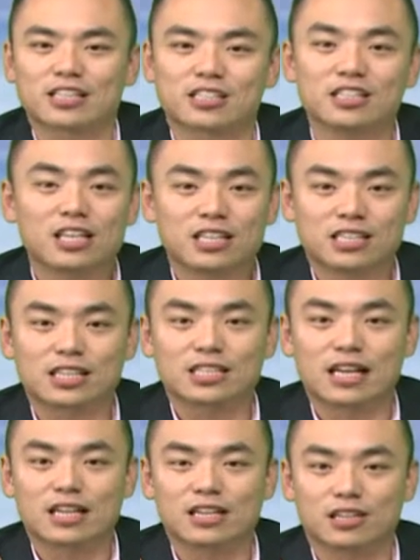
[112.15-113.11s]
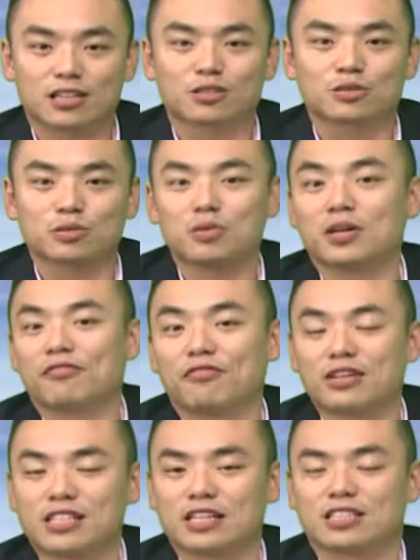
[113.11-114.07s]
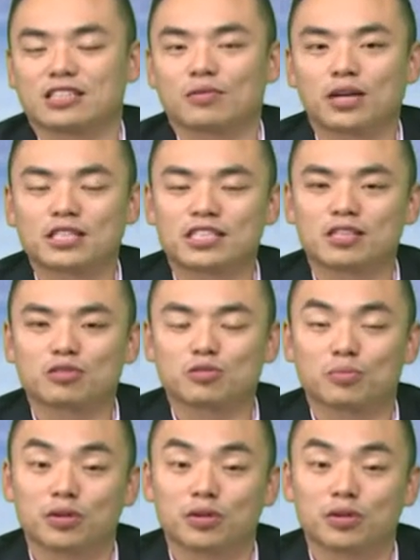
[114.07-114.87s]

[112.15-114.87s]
但是现在呢，很多人非常喜欢借助，